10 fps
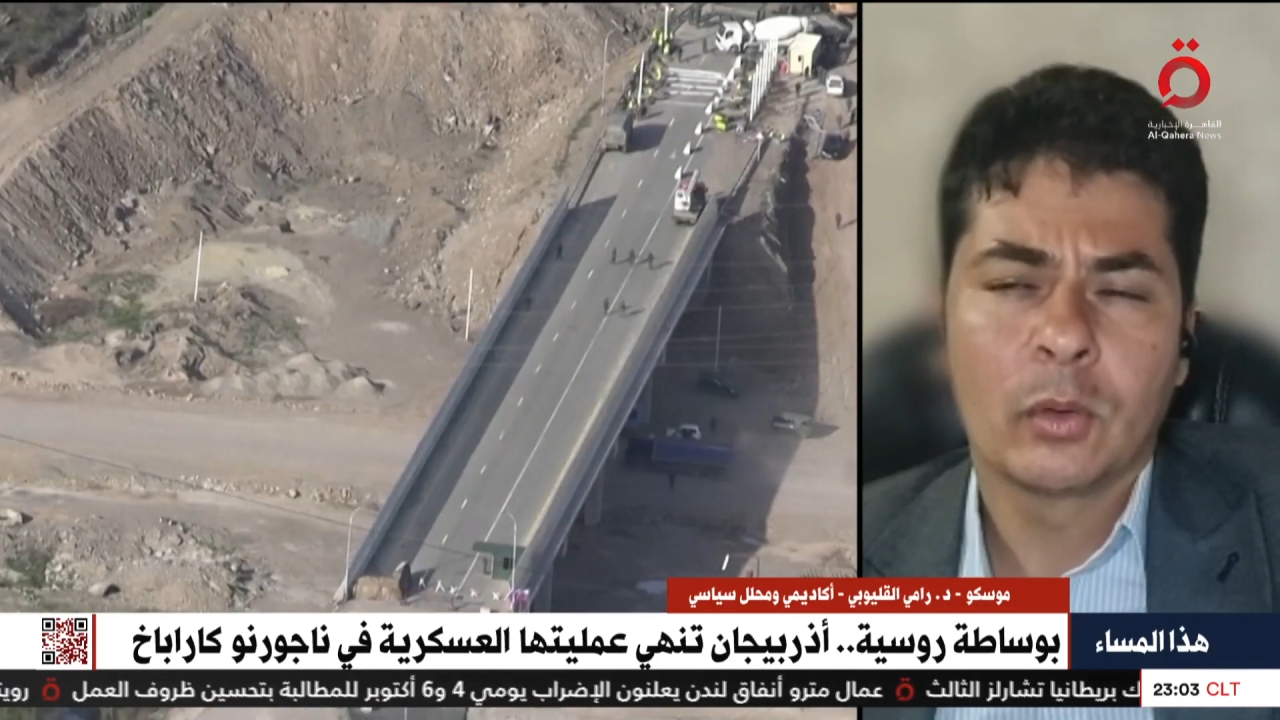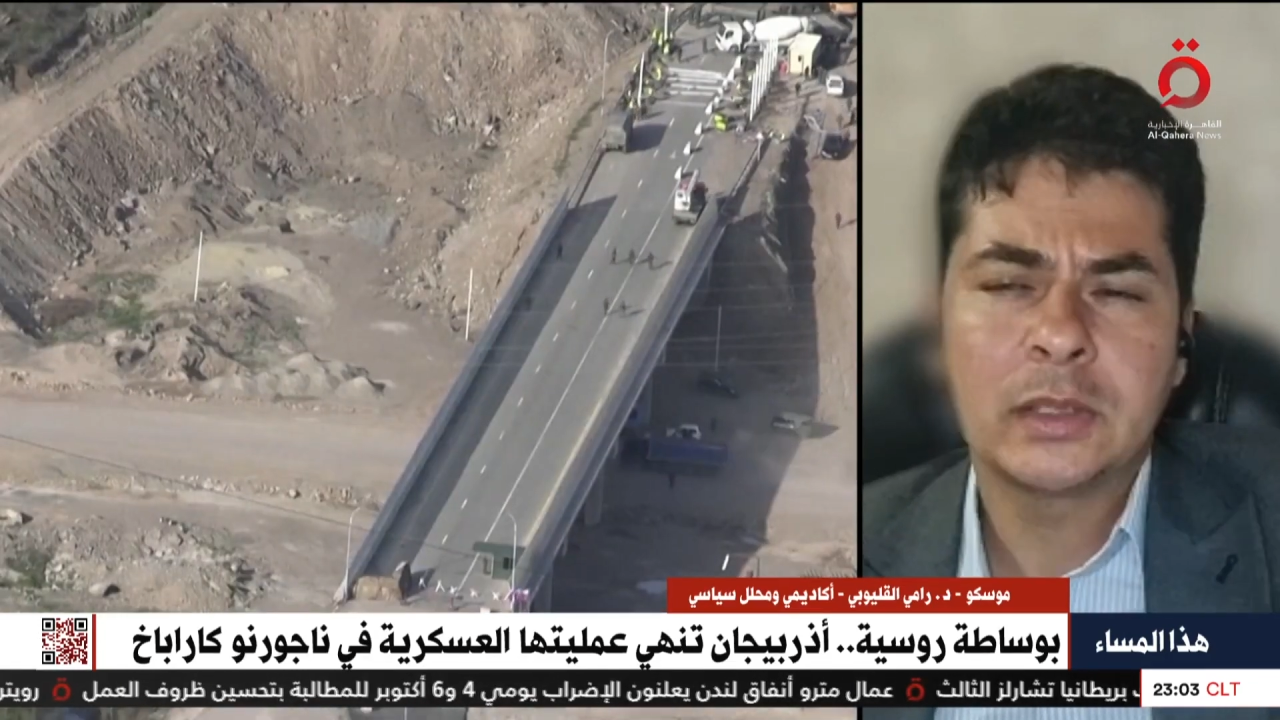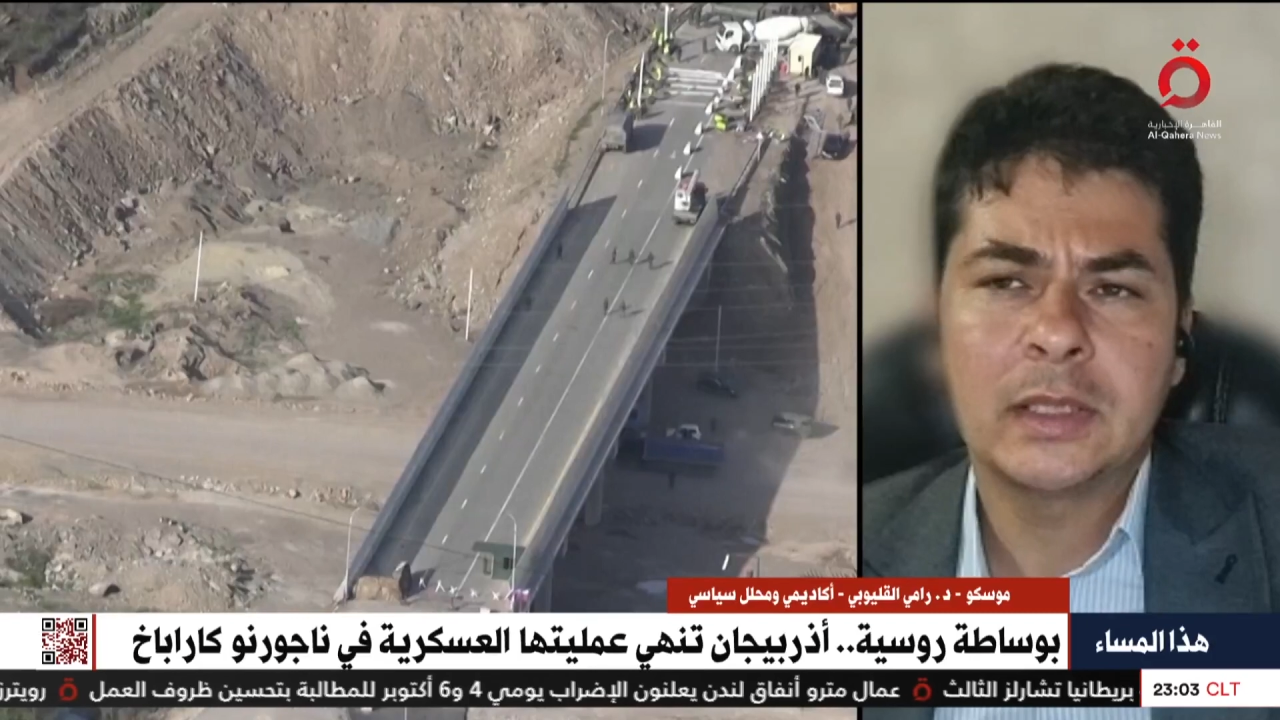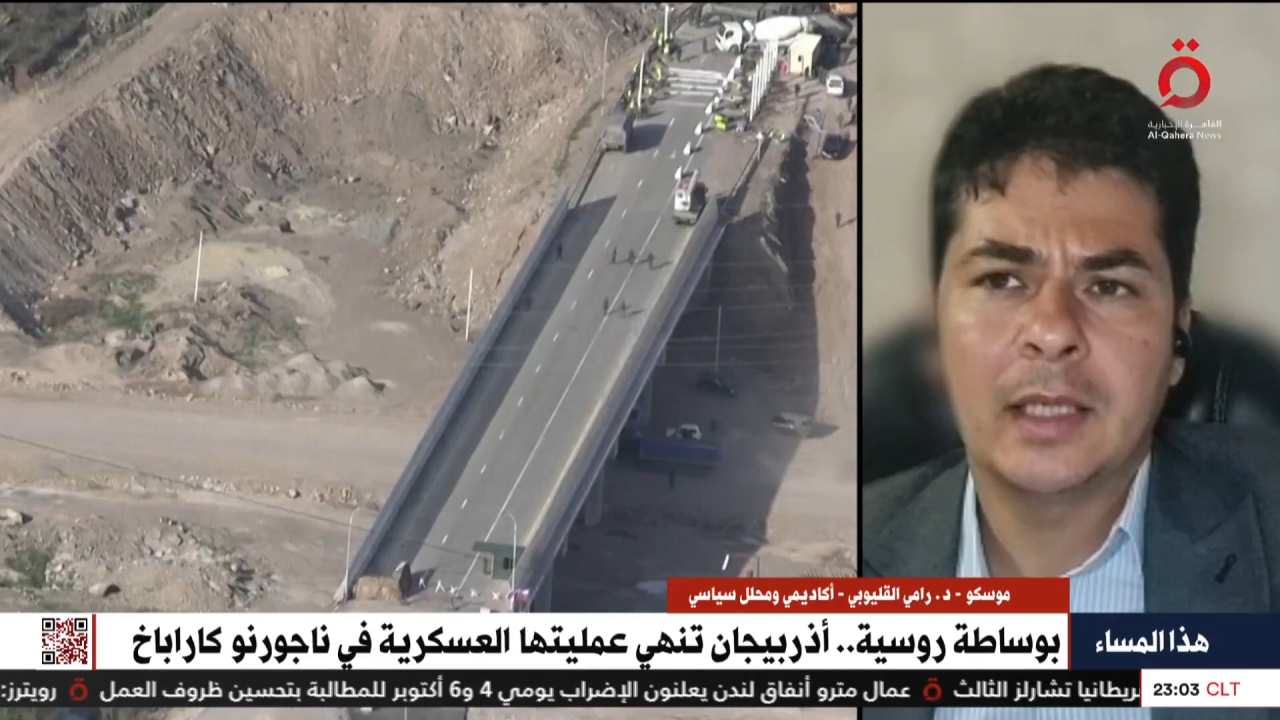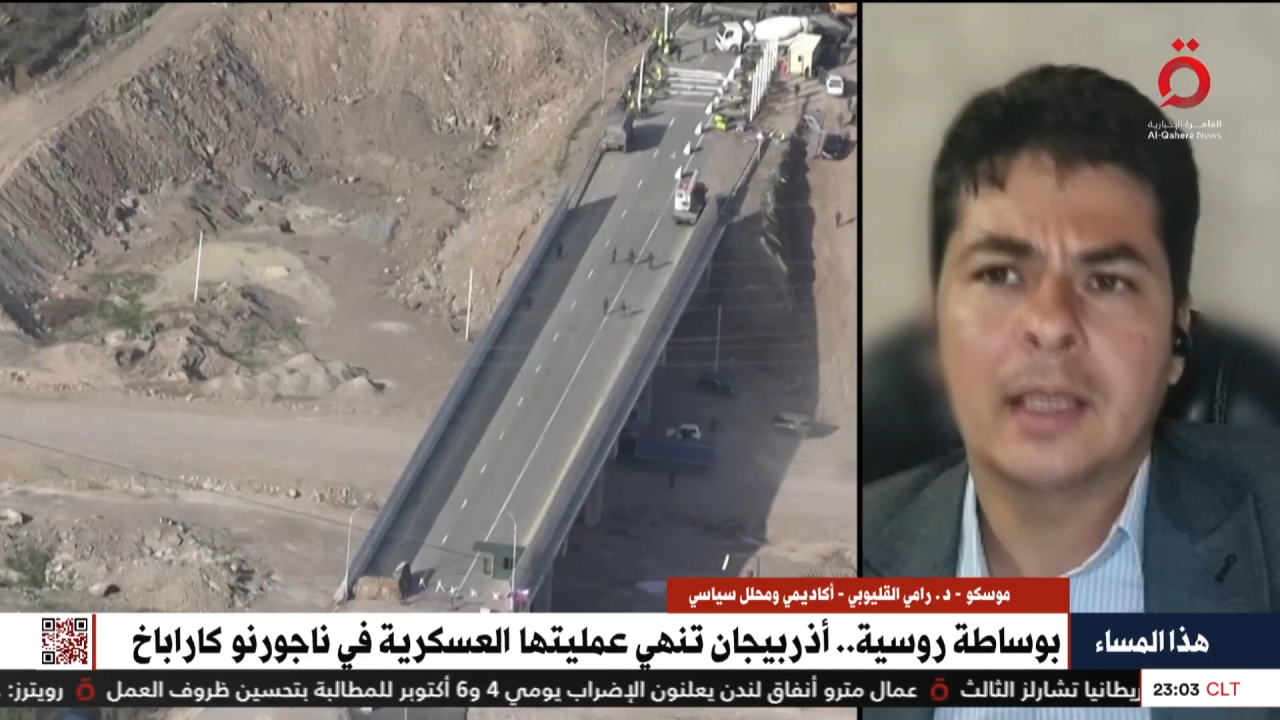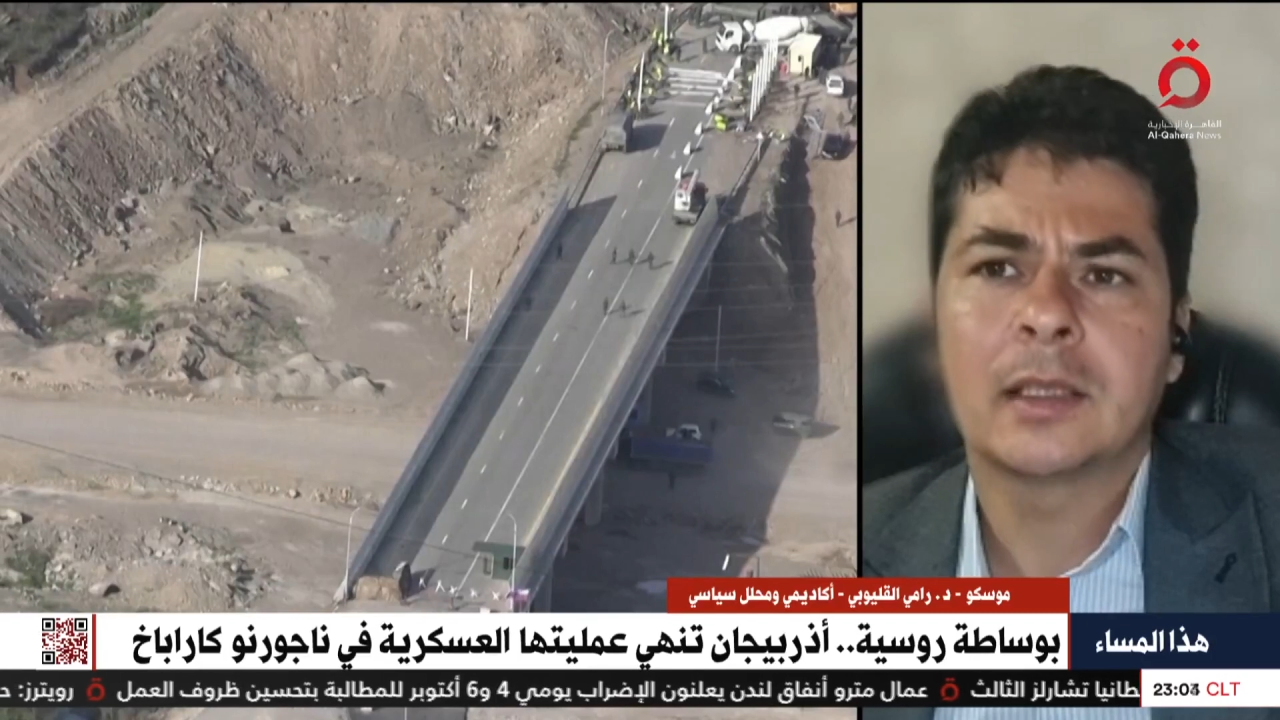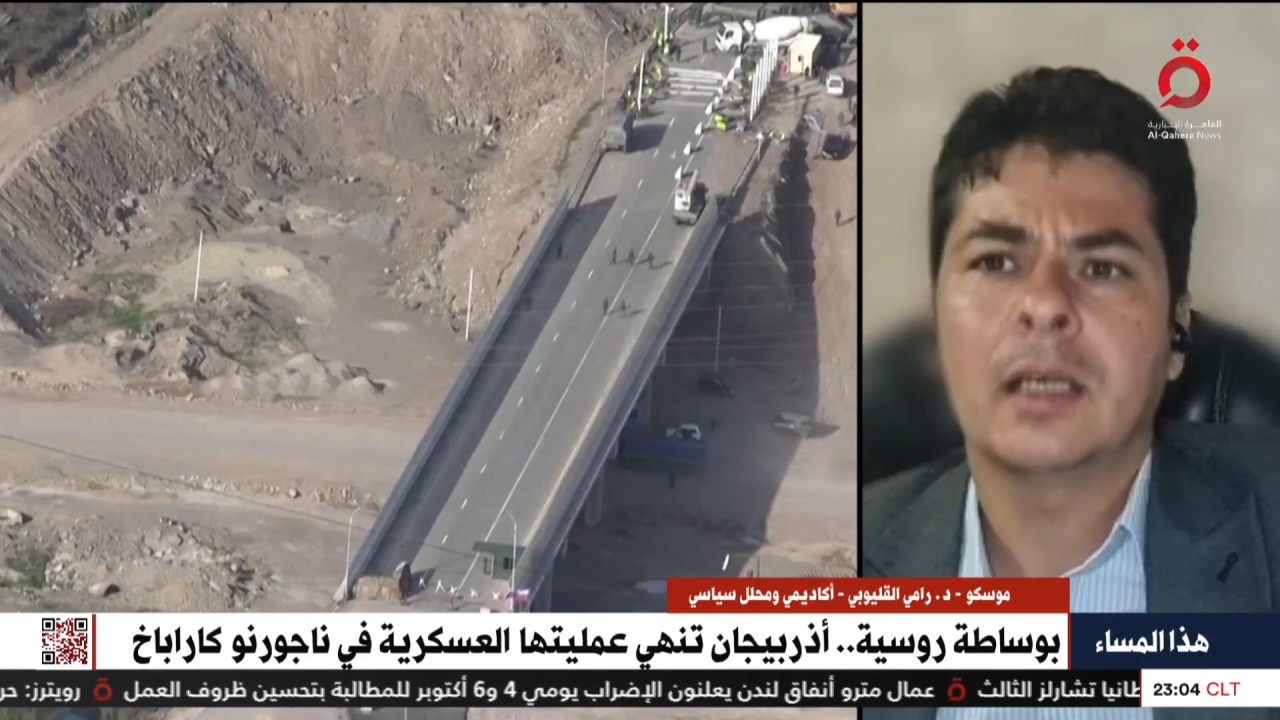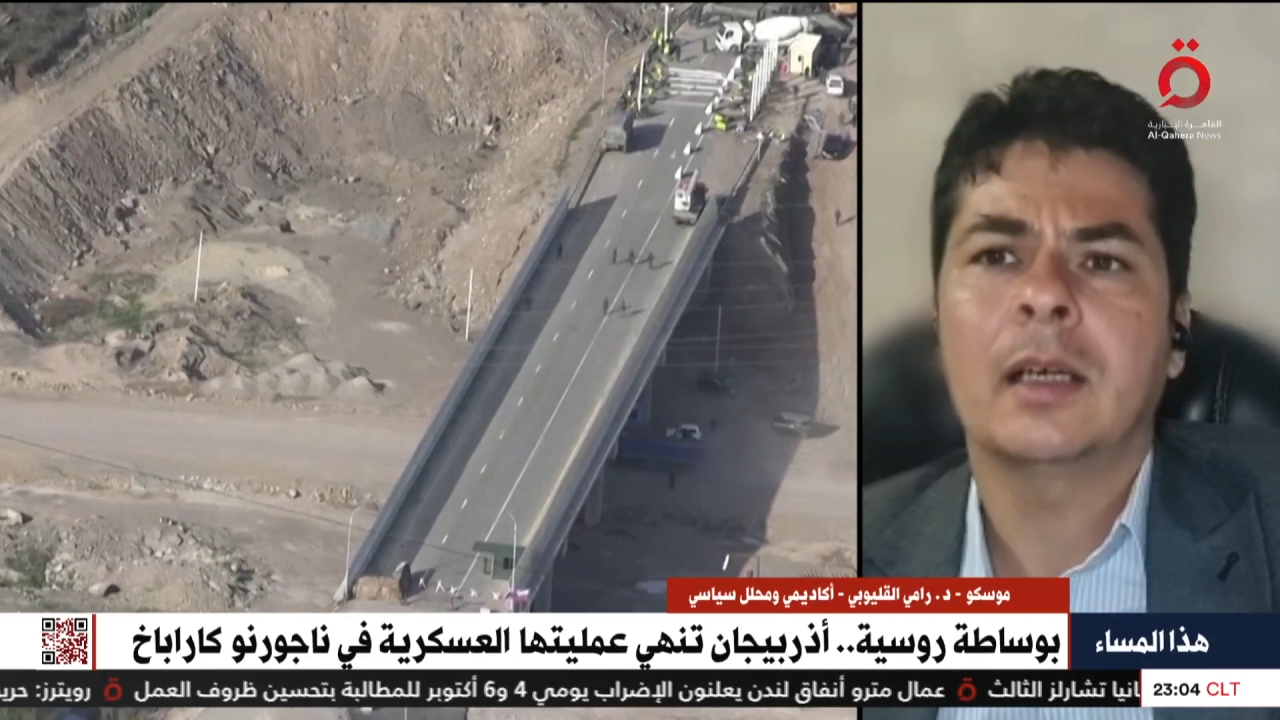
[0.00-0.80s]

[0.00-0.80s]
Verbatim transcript: روسيا لا